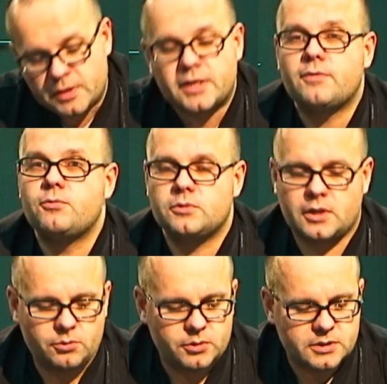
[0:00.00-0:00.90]
микрофон
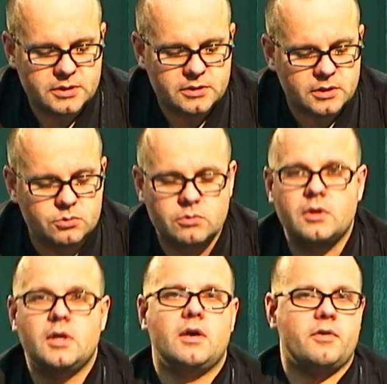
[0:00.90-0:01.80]
находится снизу,
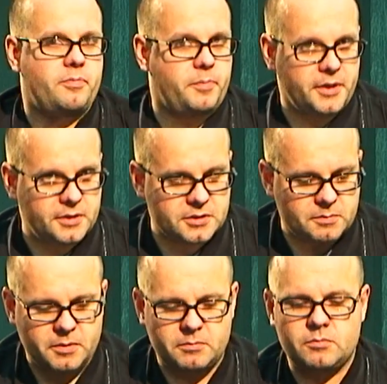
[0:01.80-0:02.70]
в
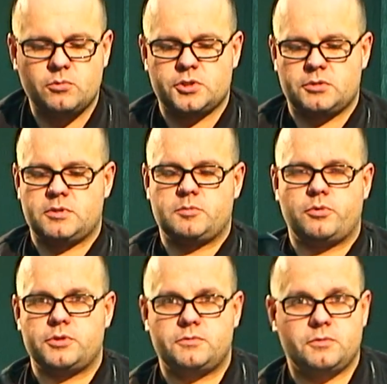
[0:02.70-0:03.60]
принципе, мы можем
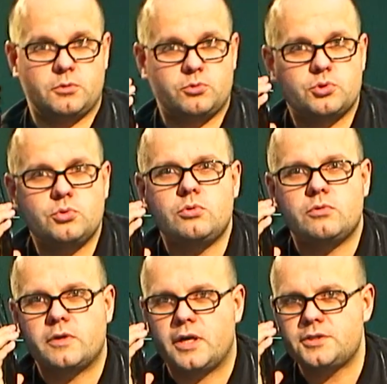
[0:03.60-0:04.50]
использовать вот эту
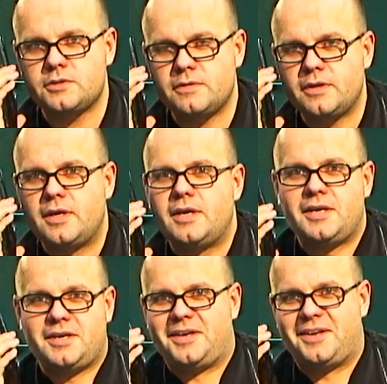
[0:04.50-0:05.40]
штуку в качестве
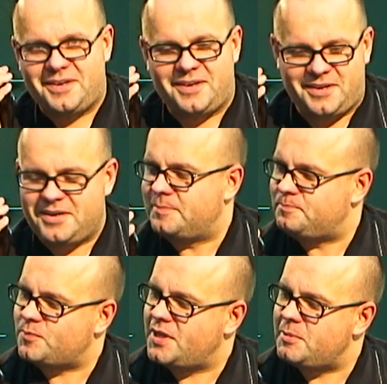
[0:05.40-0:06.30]

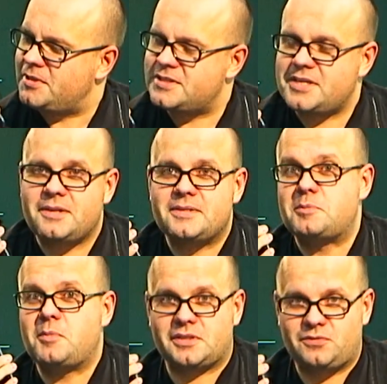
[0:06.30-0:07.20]
Эм, я бы так сказал,
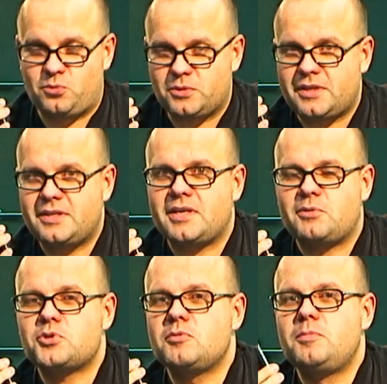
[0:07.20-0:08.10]
смартфона для
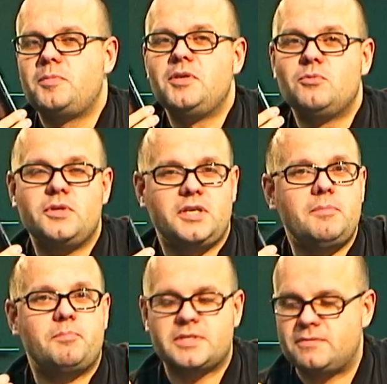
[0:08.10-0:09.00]
того, чтобы по нему
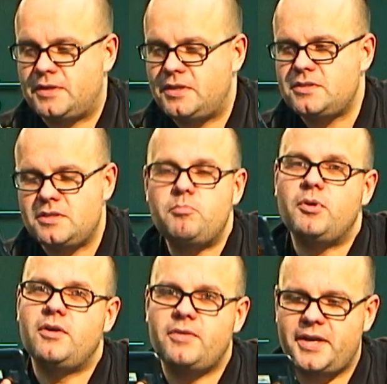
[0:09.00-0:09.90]
и позвонить, и
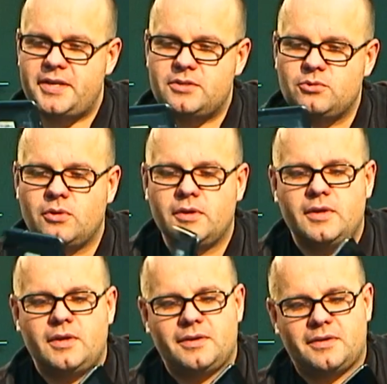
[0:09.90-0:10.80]
поговорить. Но
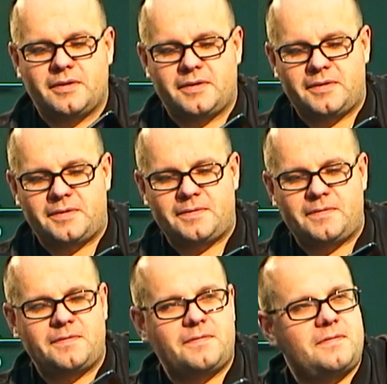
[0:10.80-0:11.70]

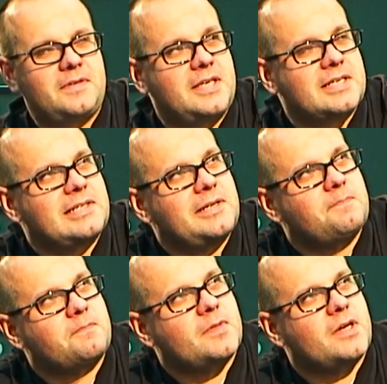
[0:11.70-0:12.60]
э, если
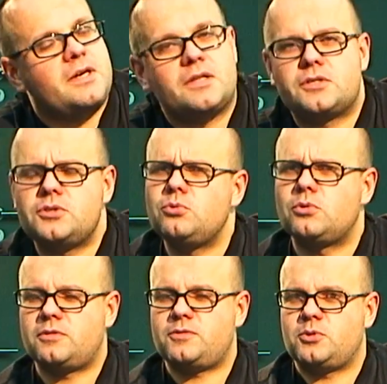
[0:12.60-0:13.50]
Galaxy
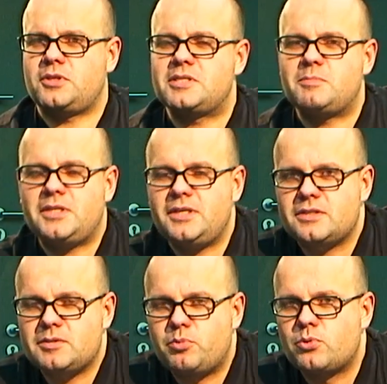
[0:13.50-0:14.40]
Note все-таки
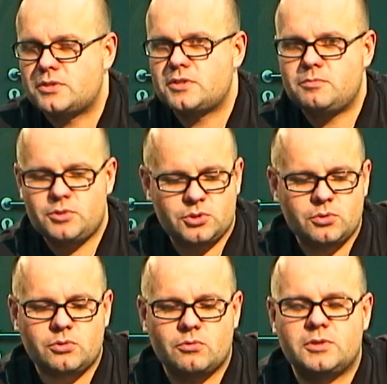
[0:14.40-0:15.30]
смотрелся просто
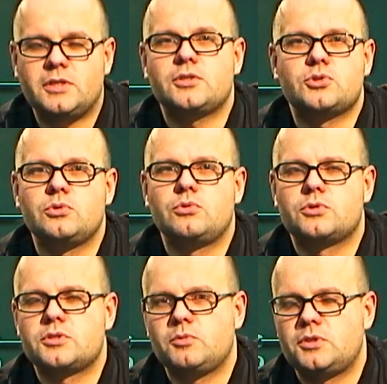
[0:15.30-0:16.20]
смешно, то вот эта штука
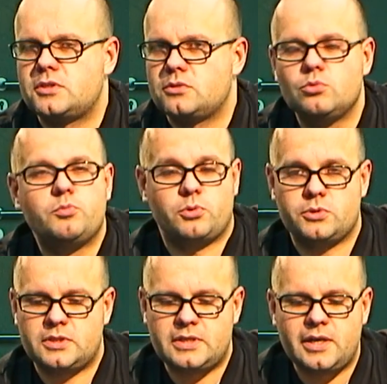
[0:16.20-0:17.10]
уже смотрится ну
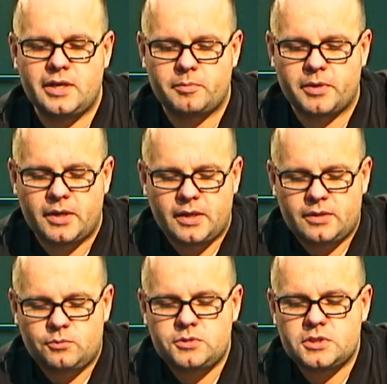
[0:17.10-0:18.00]
просто нелепо.
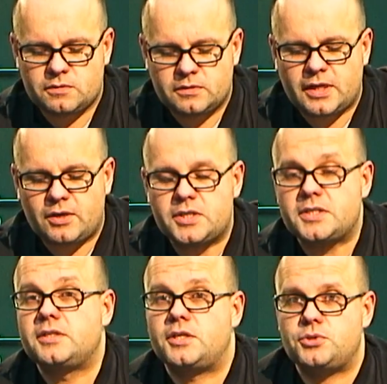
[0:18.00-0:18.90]
Ну, естественно, такой
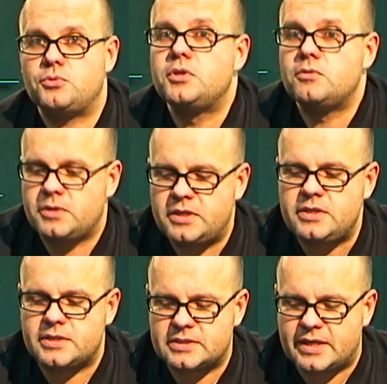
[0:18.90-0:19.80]
задачи у него и
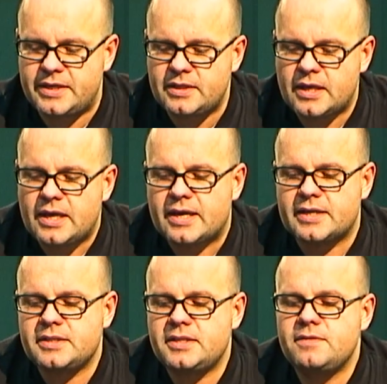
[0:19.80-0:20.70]
не стоит,
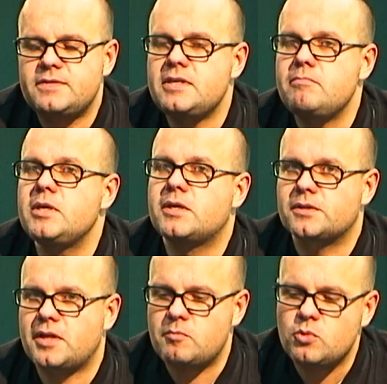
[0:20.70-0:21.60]
хотя такие все
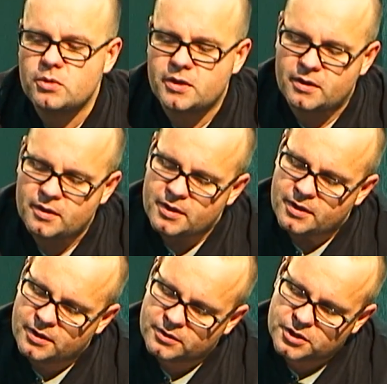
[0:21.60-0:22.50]
микронамеки,
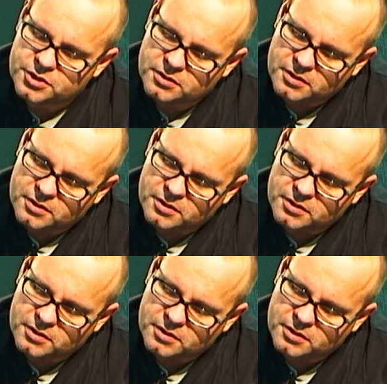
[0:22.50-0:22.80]
э, даже